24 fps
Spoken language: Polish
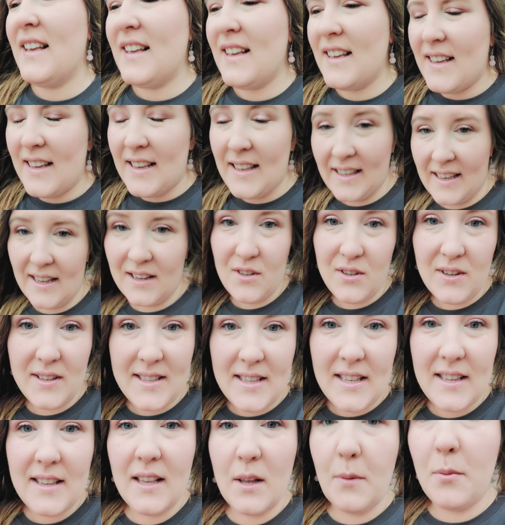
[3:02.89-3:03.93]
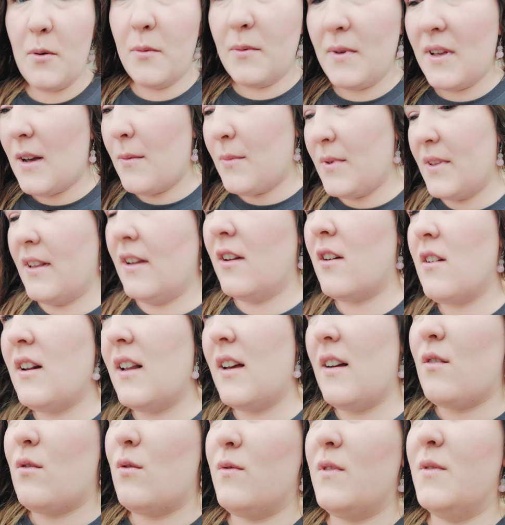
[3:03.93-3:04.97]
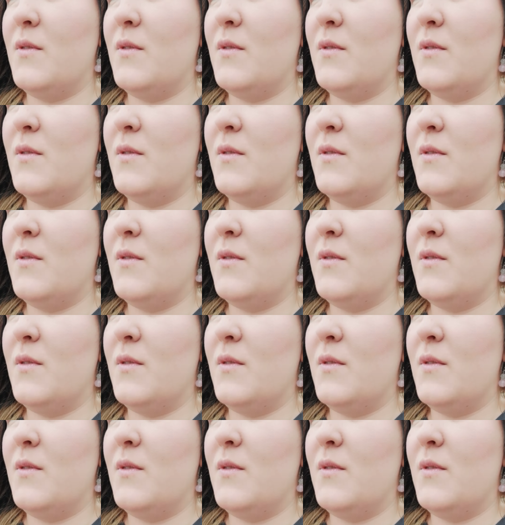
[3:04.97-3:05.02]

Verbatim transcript: I ja niestety zapomniałam jednego leku, więc